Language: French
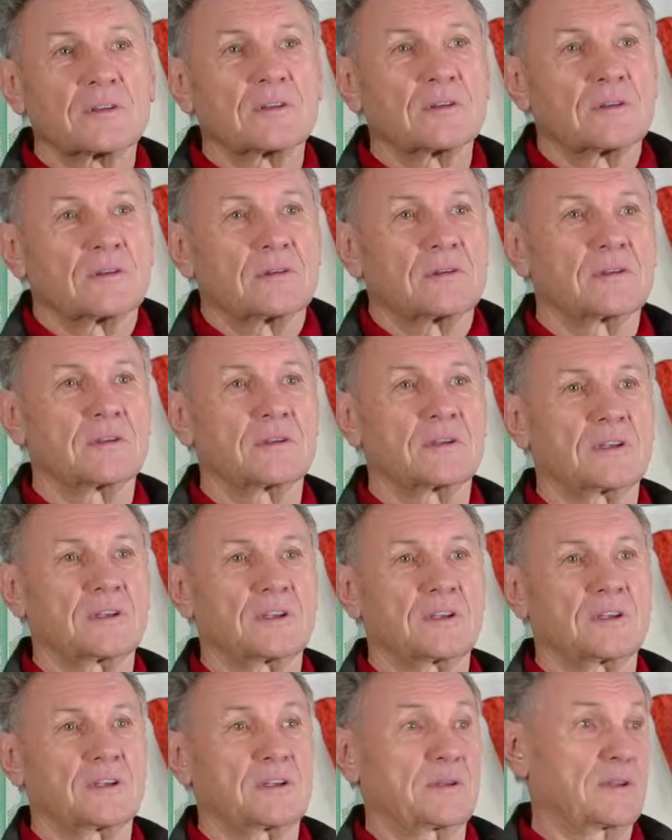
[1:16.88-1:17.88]

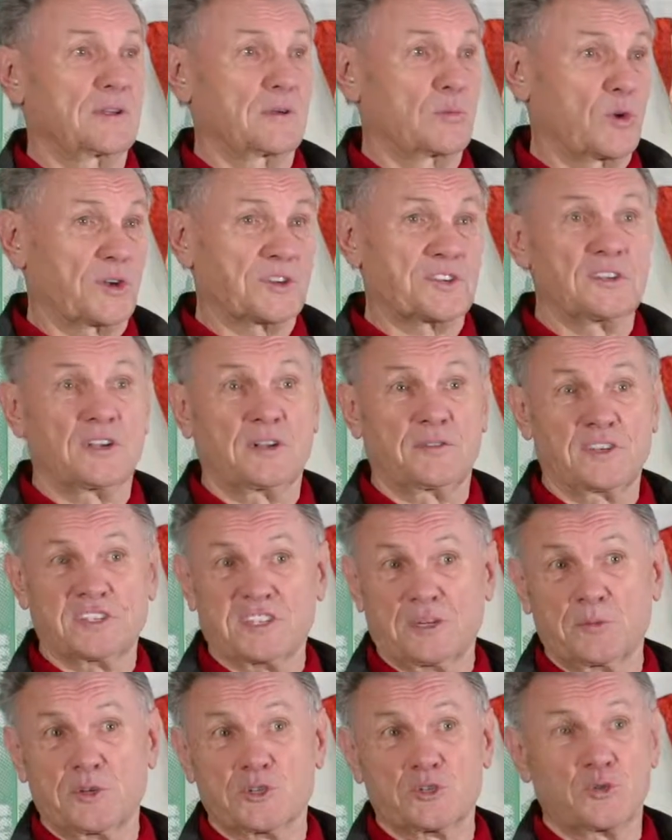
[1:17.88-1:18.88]
Euh, et, moi qui n'avais
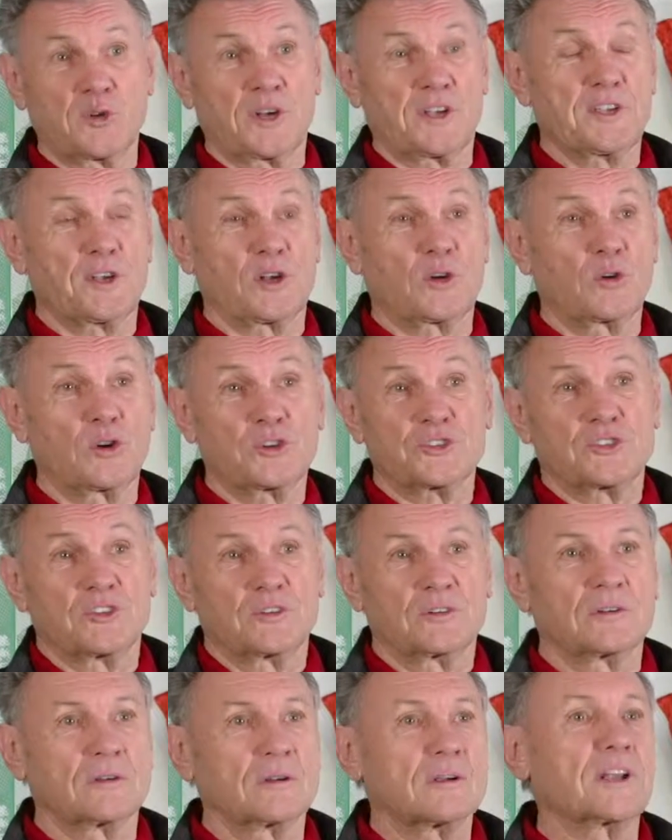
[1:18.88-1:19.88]
jamais joué arrière gauche,
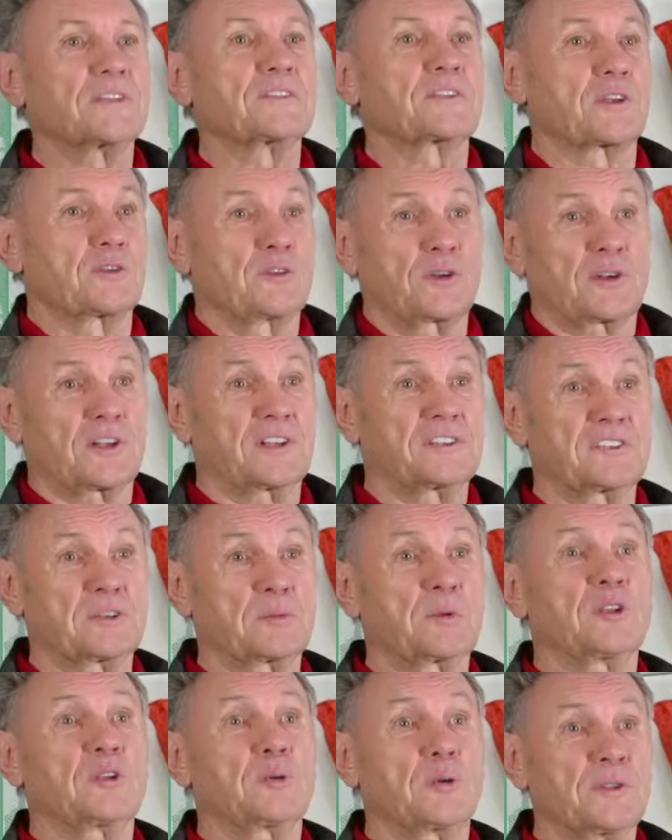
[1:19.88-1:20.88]
l'entraîneur quand
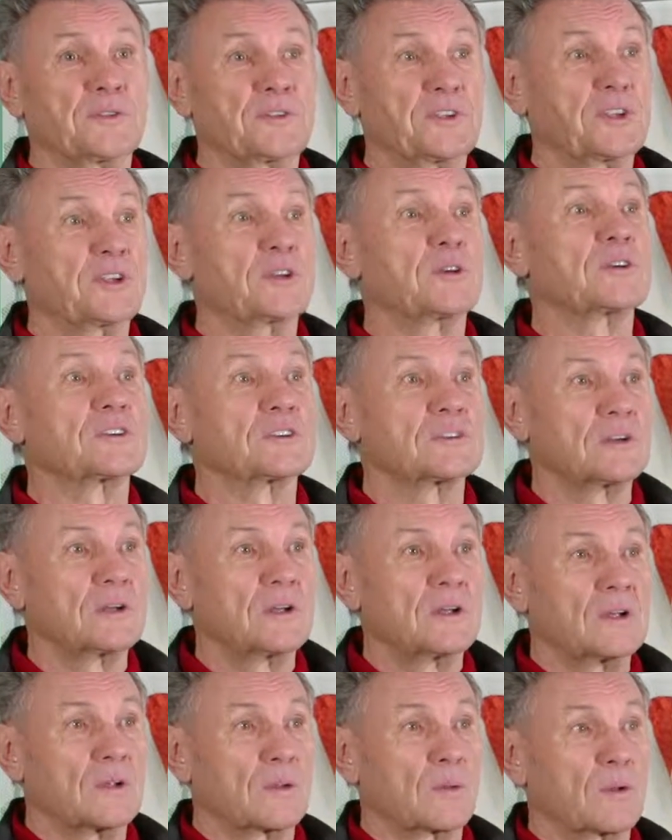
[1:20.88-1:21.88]
il m'a demandé,
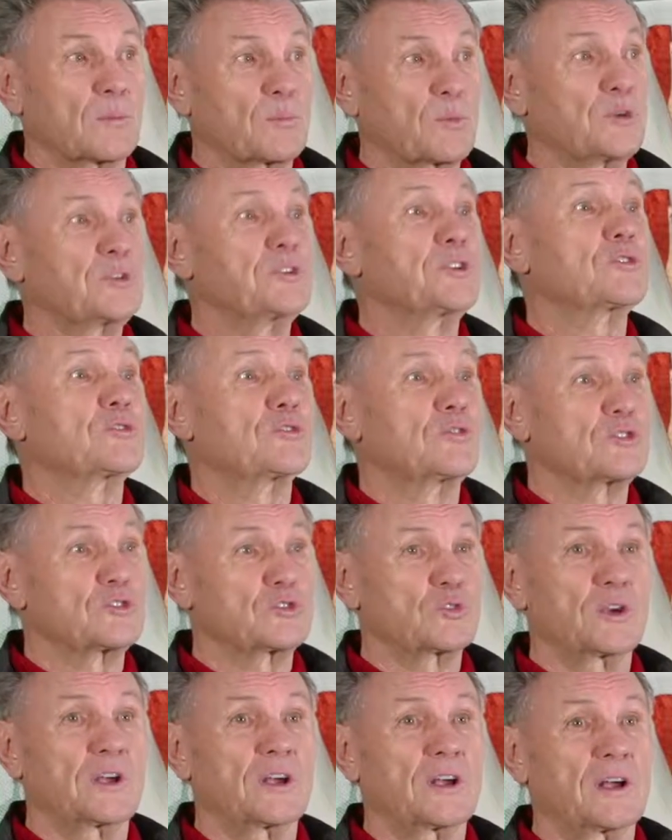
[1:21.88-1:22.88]
dit tu veux
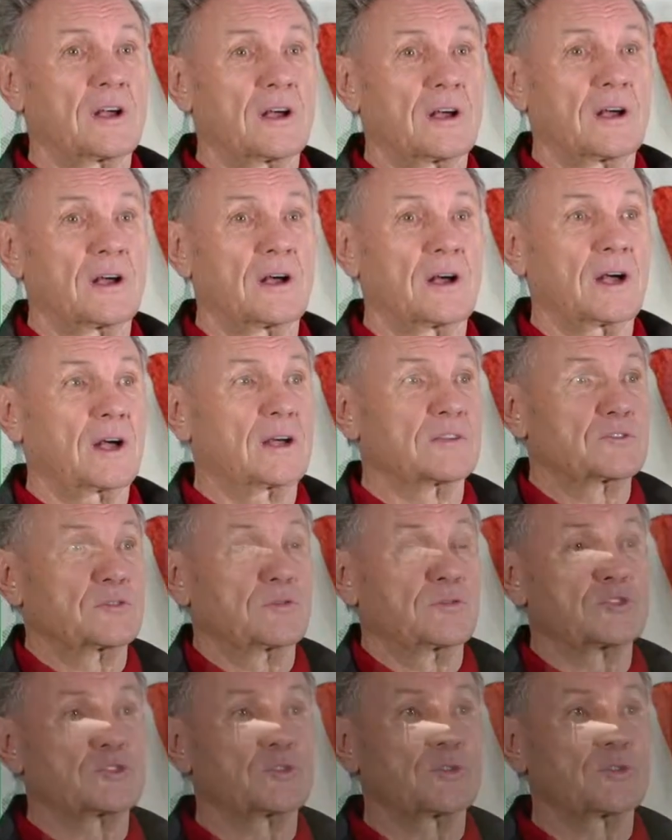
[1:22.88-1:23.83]
jouer, tu veux